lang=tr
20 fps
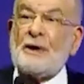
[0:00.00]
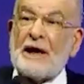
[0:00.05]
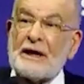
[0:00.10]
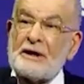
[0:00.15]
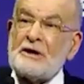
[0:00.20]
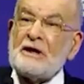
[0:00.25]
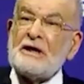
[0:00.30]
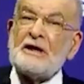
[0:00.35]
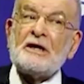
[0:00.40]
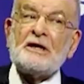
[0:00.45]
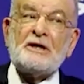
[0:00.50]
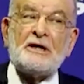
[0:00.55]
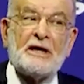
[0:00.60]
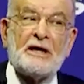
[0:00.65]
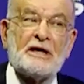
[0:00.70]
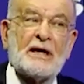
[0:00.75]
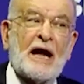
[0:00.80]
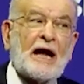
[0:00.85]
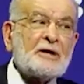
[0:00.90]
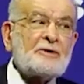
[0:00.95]
Peki
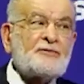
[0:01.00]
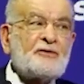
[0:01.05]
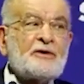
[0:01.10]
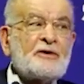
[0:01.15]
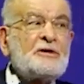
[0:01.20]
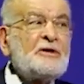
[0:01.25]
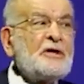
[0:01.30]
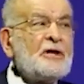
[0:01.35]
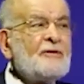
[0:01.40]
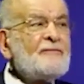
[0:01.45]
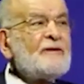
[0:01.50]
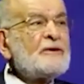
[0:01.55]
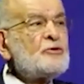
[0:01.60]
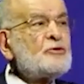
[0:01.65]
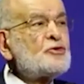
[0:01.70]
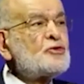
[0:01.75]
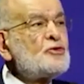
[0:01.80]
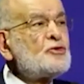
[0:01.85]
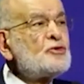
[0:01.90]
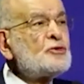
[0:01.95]
inanç, fikir
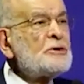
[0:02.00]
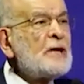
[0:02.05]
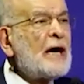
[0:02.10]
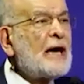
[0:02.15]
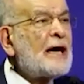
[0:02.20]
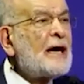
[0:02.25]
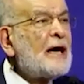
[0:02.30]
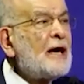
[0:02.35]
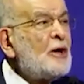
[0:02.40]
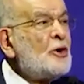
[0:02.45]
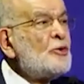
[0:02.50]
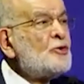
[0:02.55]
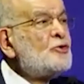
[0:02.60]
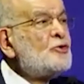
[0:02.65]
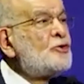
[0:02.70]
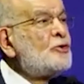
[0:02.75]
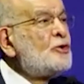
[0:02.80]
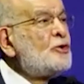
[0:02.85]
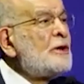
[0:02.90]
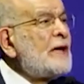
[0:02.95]
ve düşünce
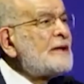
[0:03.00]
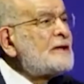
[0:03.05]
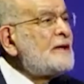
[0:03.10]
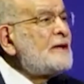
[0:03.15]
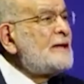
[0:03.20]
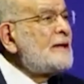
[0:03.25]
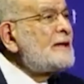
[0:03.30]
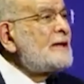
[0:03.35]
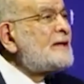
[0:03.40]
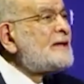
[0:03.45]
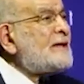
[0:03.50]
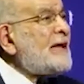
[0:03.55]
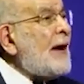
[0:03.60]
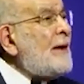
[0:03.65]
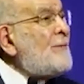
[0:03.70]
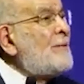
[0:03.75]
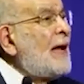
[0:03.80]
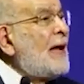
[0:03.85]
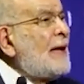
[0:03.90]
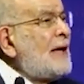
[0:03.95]
hürriyetinin
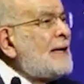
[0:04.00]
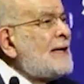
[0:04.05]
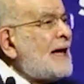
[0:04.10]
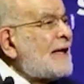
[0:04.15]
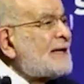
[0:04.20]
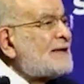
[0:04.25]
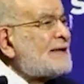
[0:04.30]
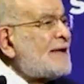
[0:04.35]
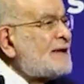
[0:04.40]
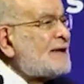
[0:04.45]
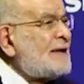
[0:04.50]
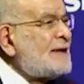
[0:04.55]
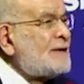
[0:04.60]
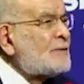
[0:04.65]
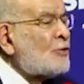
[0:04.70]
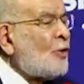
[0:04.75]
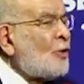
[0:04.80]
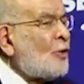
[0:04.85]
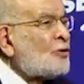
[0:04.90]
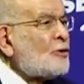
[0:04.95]
temeli nerededir?